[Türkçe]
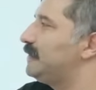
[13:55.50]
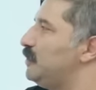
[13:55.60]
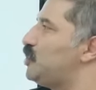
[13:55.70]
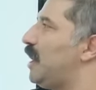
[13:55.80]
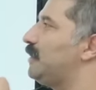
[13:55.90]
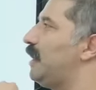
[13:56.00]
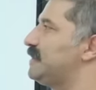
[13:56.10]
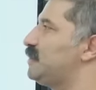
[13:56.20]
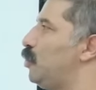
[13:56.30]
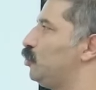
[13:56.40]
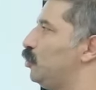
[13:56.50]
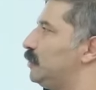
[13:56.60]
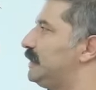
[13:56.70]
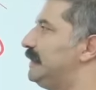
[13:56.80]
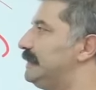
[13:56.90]
artınca rahatsız
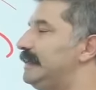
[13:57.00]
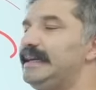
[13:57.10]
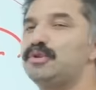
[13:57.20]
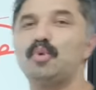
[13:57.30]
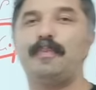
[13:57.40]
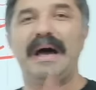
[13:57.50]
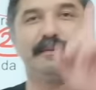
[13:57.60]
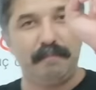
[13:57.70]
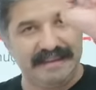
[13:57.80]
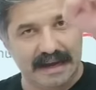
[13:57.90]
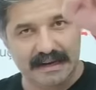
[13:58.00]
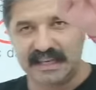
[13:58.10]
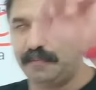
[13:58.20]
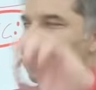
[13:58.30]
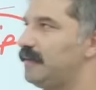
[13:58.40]
oldu. Dı değil süper. Bir
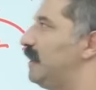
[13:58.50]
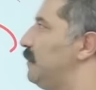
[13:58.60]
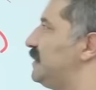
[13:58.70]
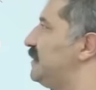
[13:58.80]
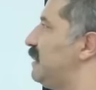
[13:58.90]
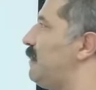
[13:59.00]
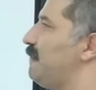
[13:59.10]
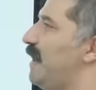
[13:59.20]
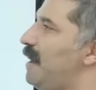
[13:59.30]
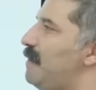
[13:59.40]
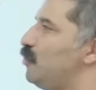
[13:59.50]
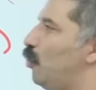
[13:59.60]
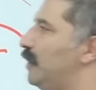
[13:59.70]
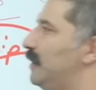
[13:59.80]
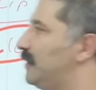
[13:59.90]
tane kipeki var. Basit zaman ve hemen
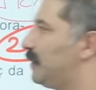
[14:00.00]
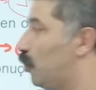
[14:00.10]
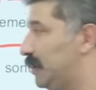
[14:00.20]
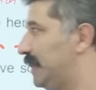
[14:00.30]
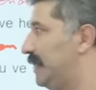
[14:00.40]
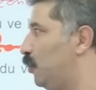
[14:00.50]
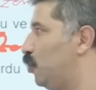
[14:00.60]
oralardaki oradakileri